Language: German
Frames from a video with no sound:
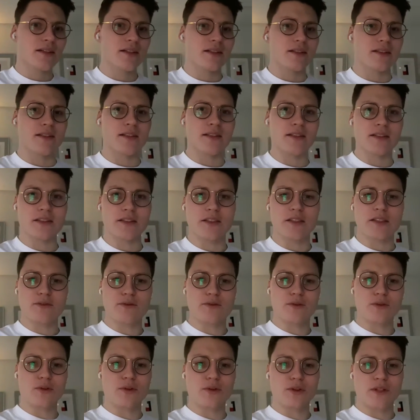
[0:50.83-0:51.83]
äh,
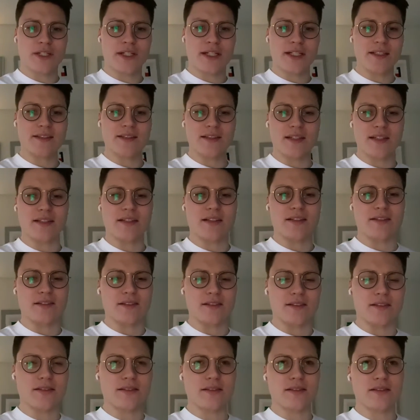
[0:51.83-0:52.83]
irgendwo ganz anders
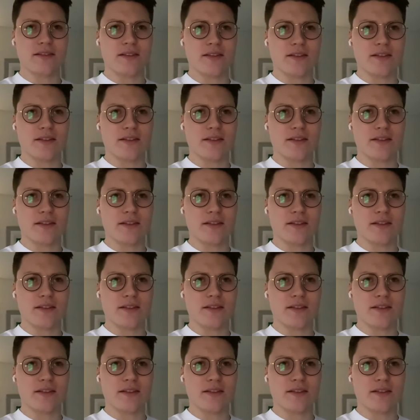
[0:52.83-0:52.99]
ist.